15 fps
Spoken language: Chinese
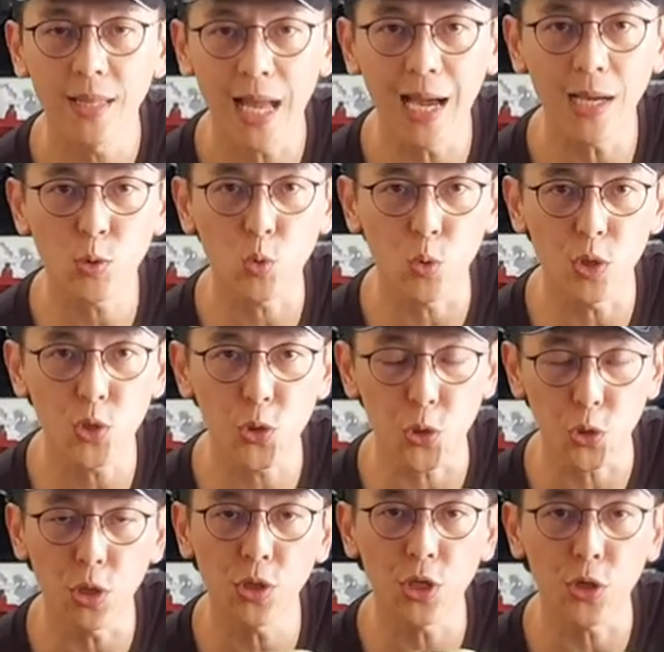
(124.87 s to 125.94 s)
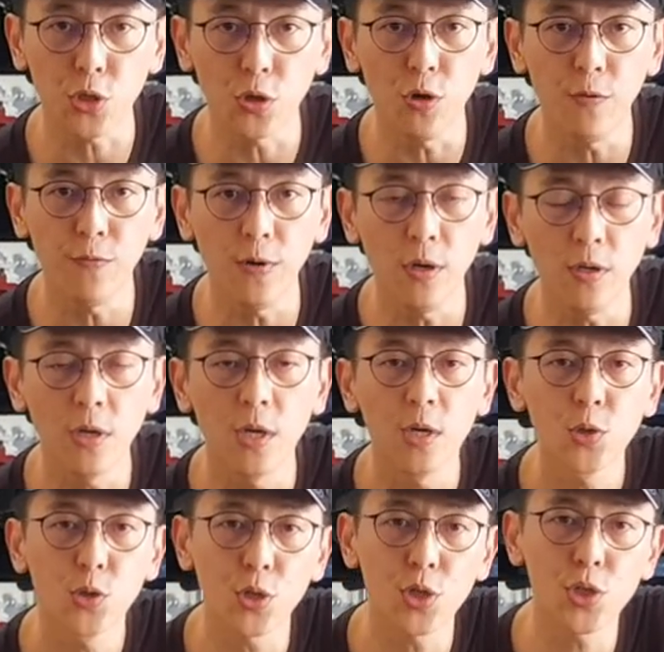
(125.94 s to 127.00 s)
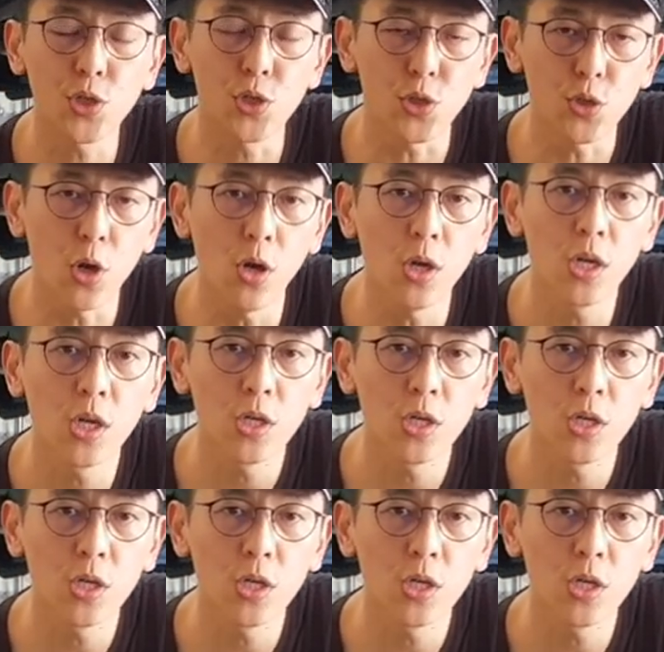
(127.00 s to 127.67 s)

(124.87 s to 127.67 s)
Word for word: 它所使用的油封就是使用。